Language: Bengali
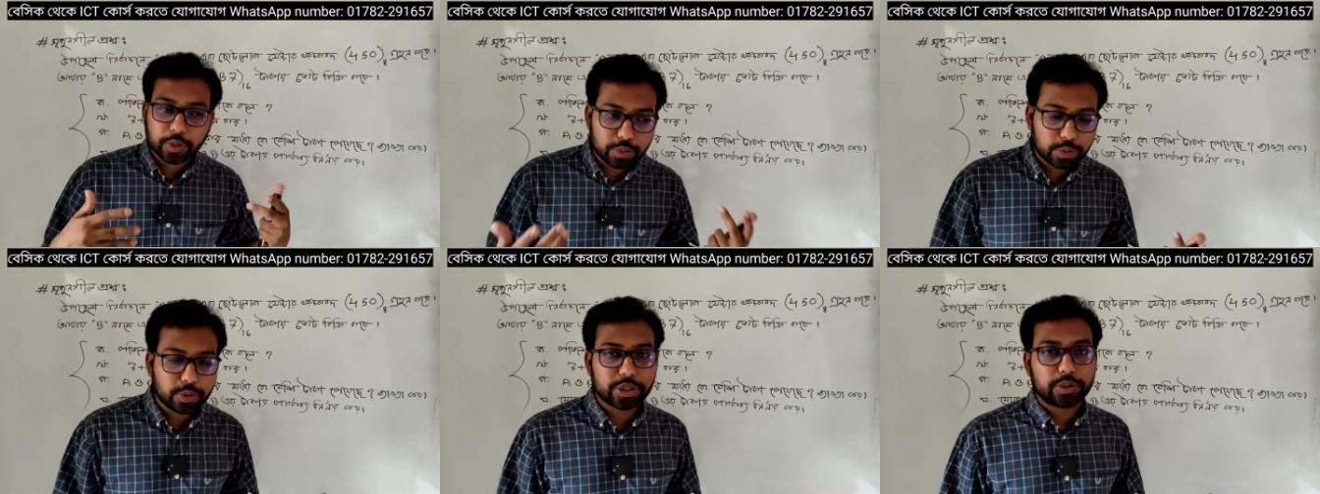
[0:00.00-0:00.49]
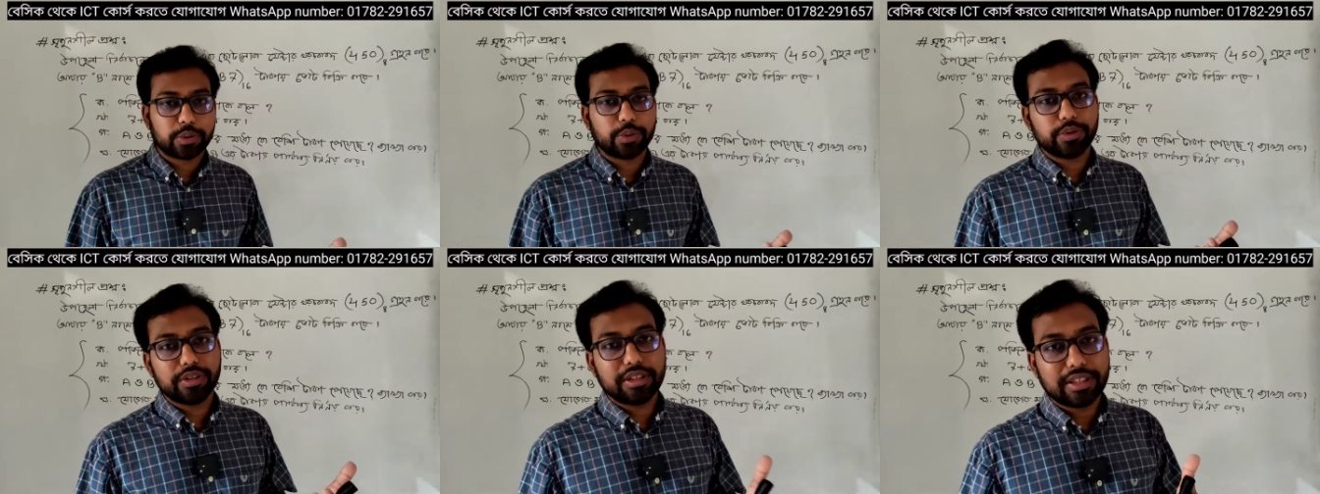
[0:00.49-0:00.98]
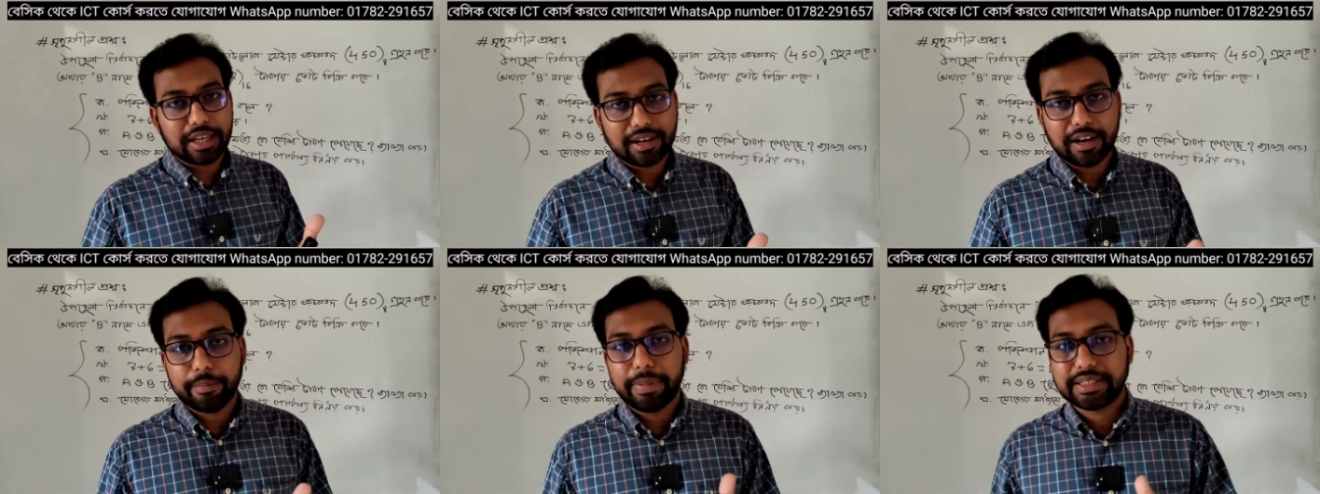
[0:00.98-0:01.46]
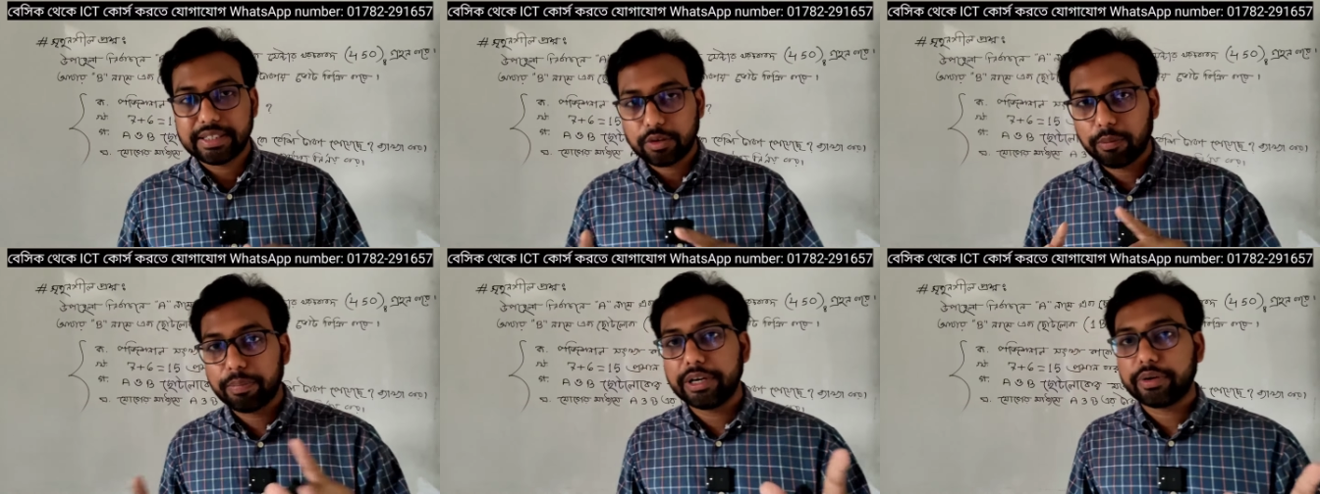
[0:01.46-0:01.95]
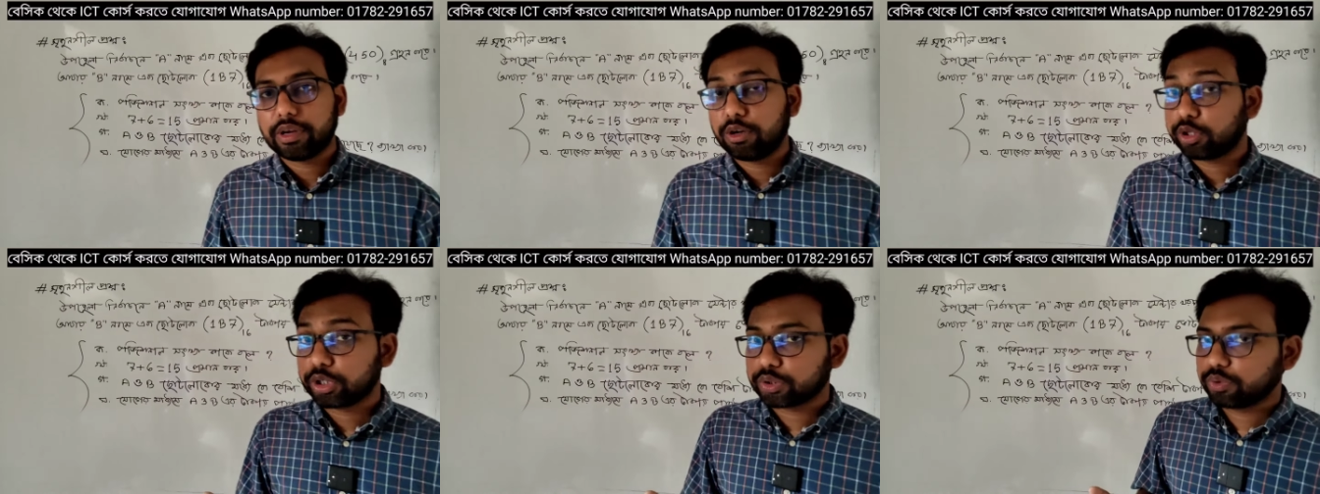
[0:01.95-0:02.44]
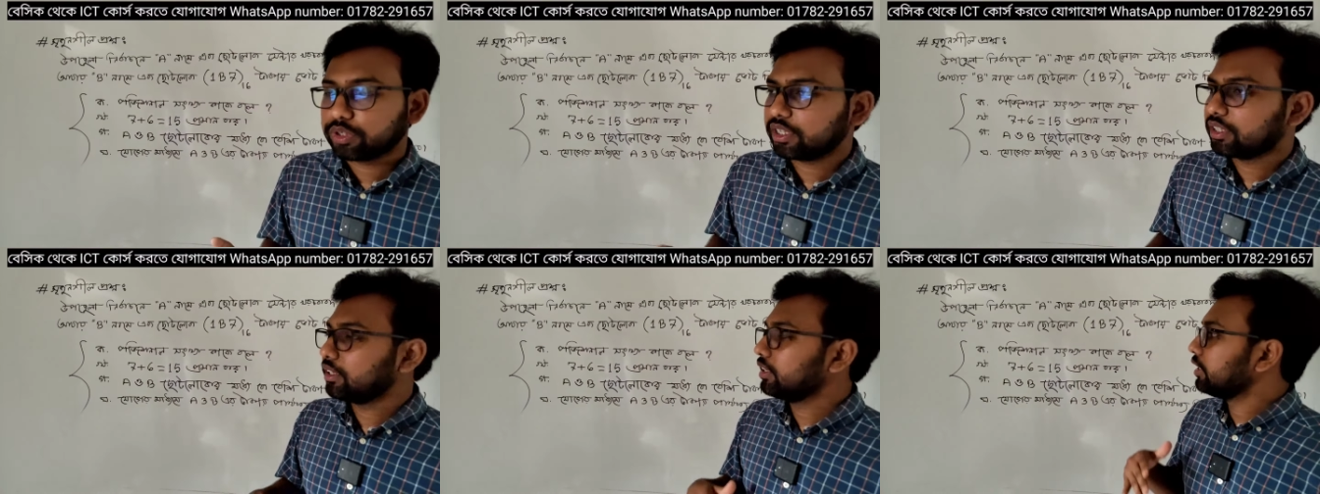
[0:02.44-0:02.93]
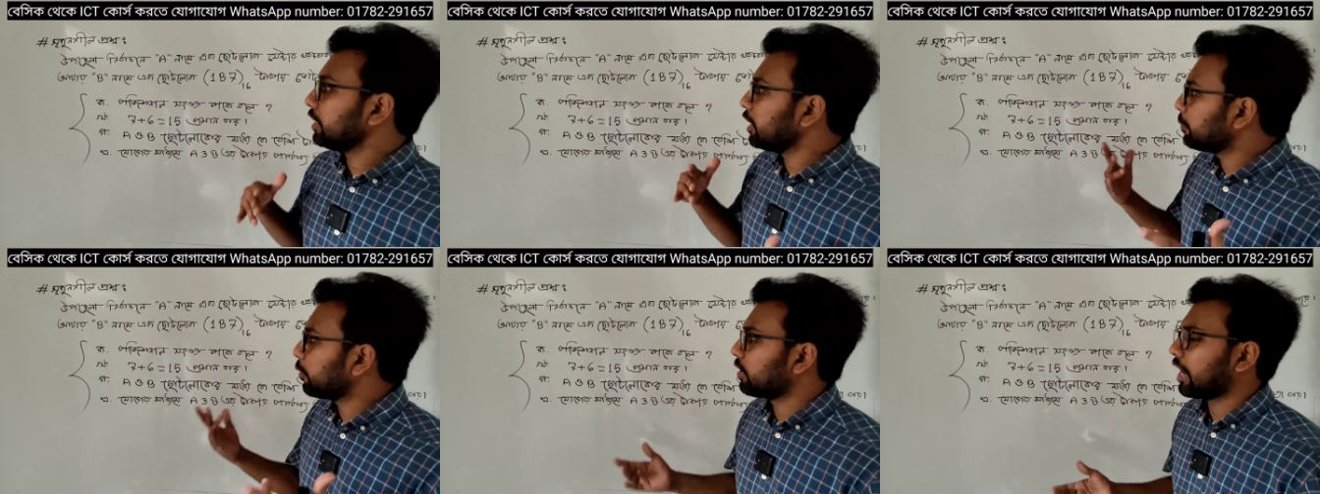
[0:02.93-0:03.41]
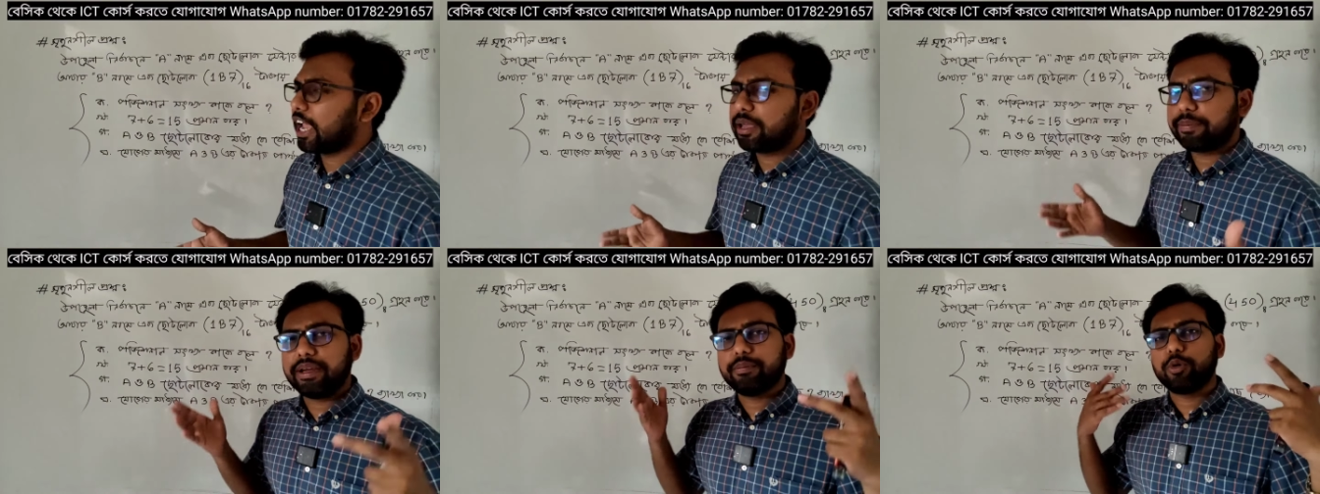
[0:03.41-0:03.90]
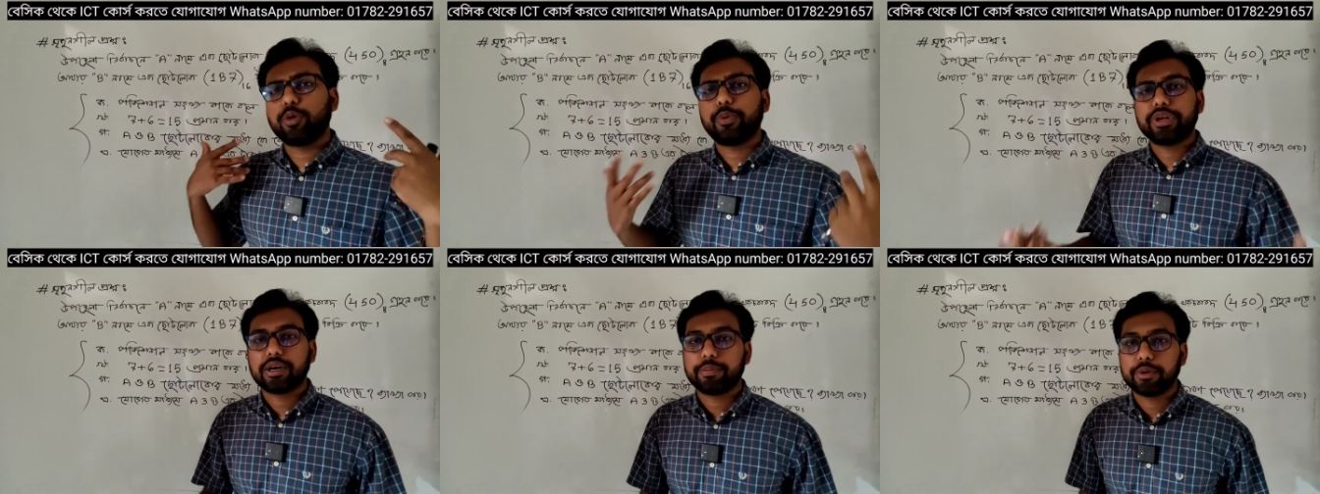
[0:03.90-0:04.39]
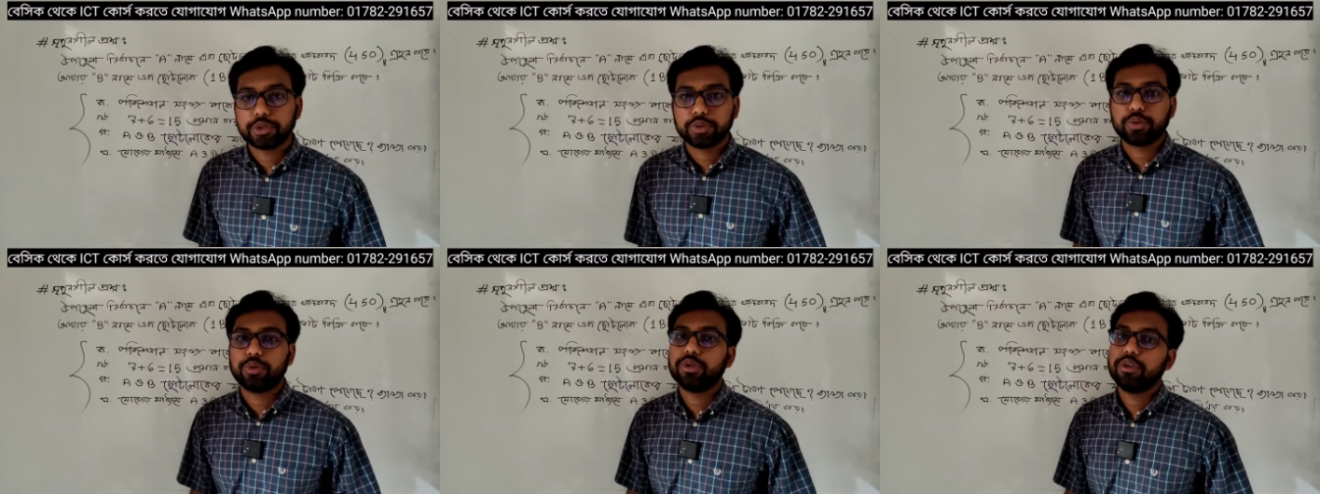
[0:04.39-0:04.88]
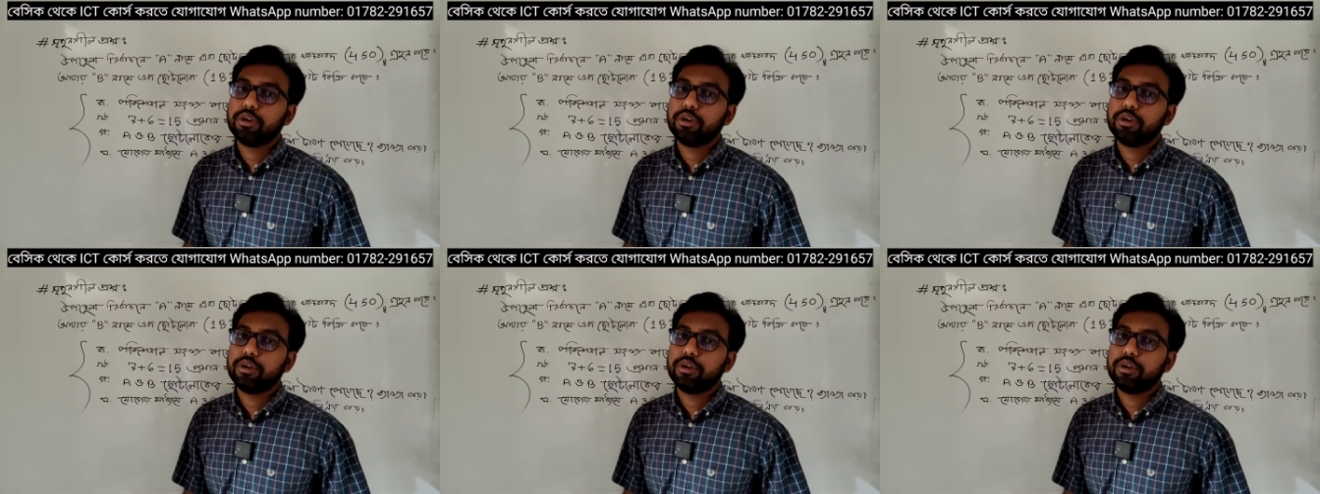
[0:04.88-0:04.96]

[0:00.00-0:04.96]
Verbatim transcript: যখন খুশি তখন দেখলা বেসিক কমপ্লিট হয়ে গেল দশ ঘন্টায় এরপর লাইভে বোর্ড পরীক্ষা পর্যন্ত